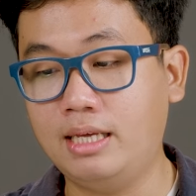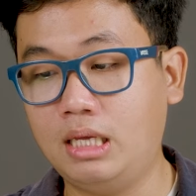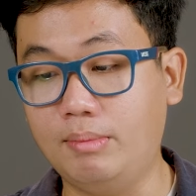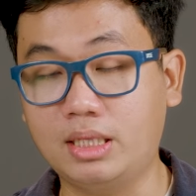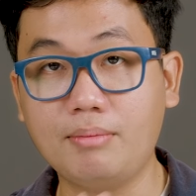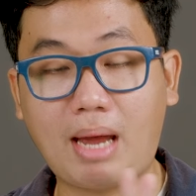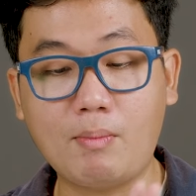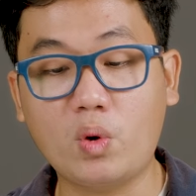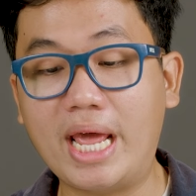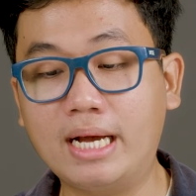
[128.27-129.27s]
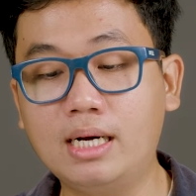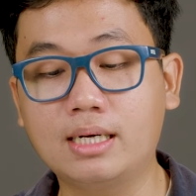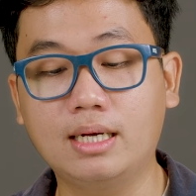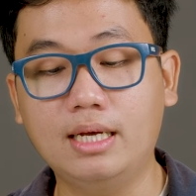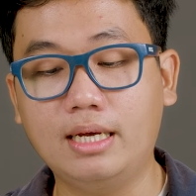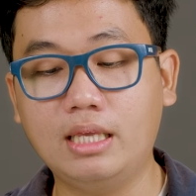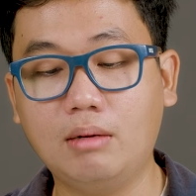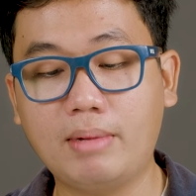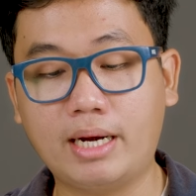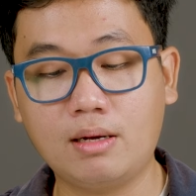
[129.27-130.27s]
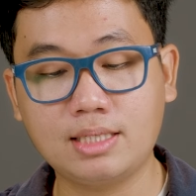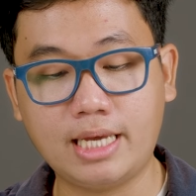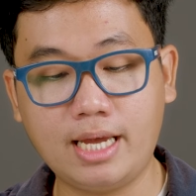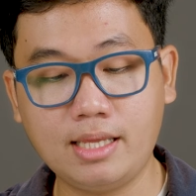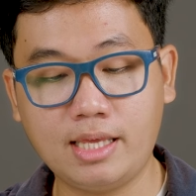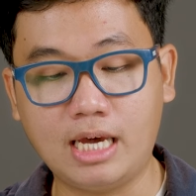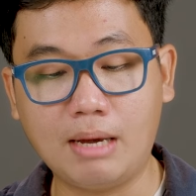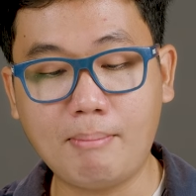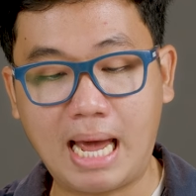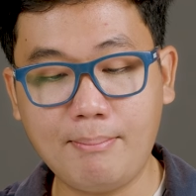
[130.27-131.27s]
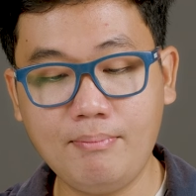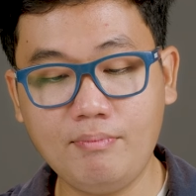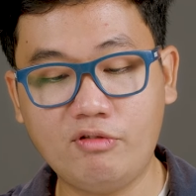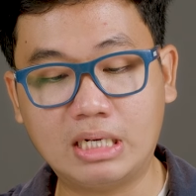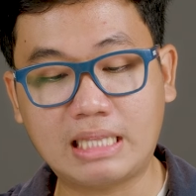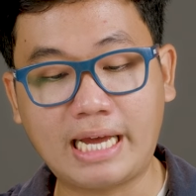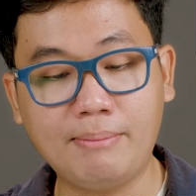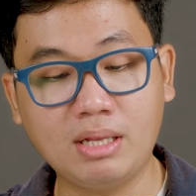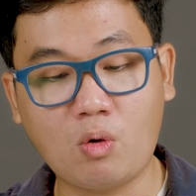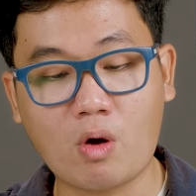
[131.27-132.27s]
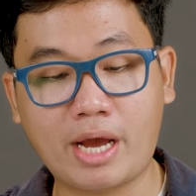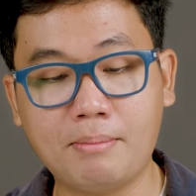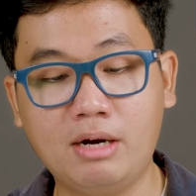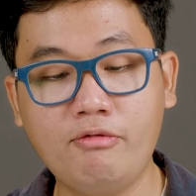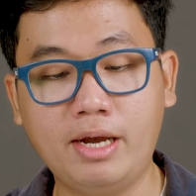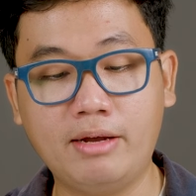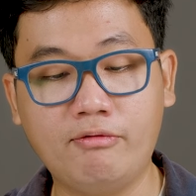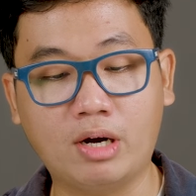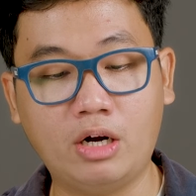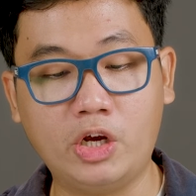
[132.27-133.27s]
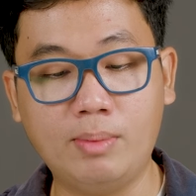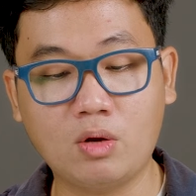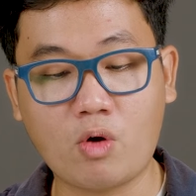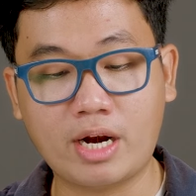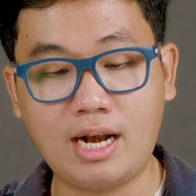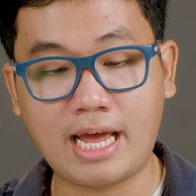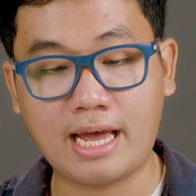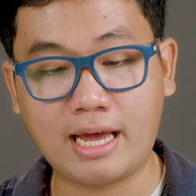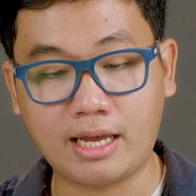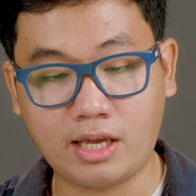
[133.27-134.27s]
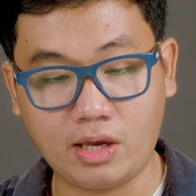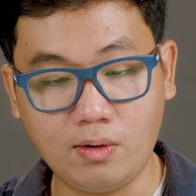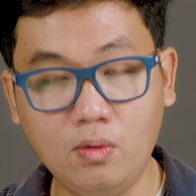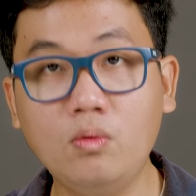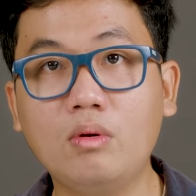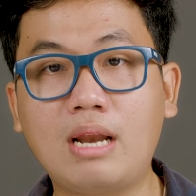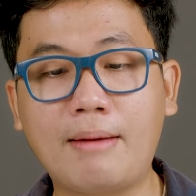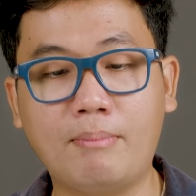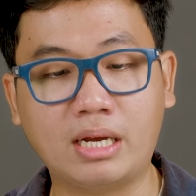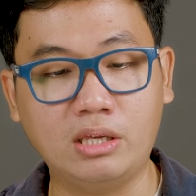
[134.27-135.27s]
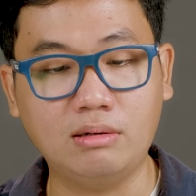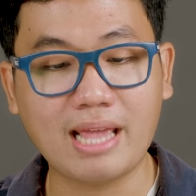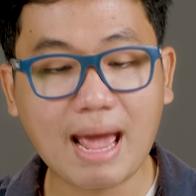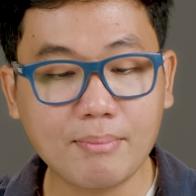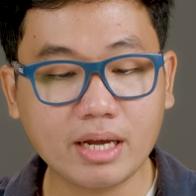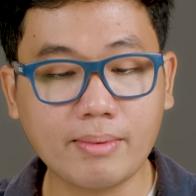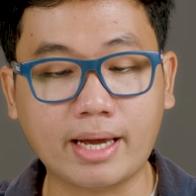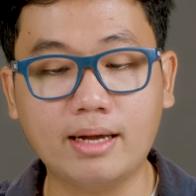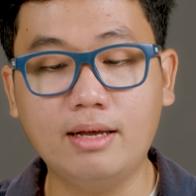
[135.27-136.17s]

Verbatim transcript: thì mình thích bản màu đen hơn, nhưng mà nó sẽ dễ bám vân tay bên ngoài bởi vì vật liệu bên ngoài là kiểu làm bằng nhựa nhám á các bạn.